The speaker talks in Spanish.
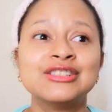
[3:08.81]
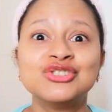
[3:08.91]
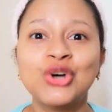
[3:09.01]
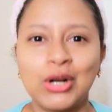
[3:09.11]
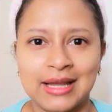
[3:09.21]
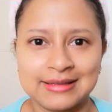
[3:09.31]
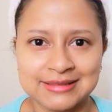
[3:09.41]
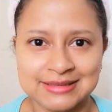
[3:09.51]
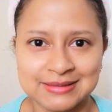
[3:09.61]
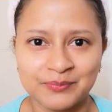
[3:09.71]

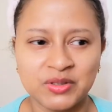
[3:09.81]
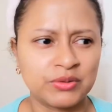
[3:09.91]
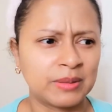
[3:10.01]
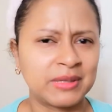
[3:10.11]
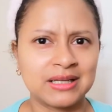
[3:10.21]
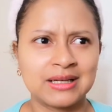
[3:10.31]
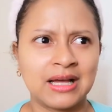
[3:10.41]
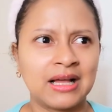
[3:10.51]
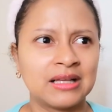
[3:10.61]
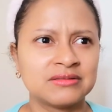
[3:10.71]
dólares de una
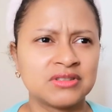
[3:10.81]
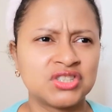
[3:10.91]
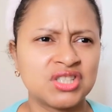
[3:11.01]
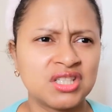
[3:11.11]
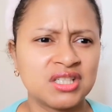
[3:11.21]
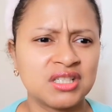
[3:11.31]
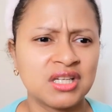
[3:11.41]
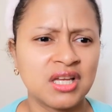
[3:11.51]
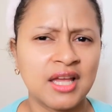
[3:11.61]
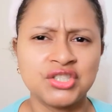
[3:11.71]
marca
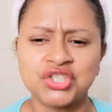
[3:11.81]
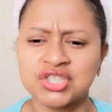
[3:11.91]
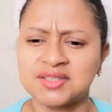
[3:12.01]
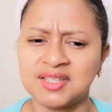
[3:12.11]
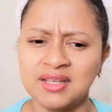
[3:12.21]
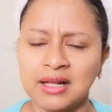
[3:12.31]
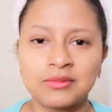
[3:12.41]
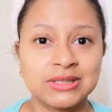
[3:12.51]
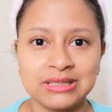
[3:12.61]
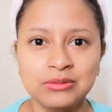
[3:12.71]
GHD,
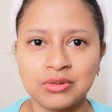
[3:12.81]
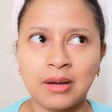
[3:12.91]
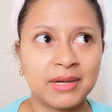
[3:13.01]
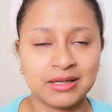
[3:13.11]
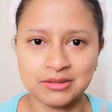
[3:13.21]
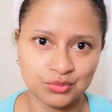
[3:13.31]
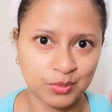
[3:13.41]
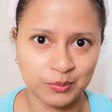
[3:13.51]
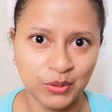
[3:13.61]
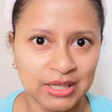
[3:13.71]
algo así, una marca
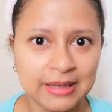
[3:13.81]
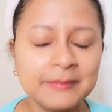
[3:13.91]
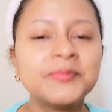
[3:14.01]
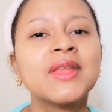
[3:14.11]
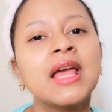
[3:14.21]
súper buena.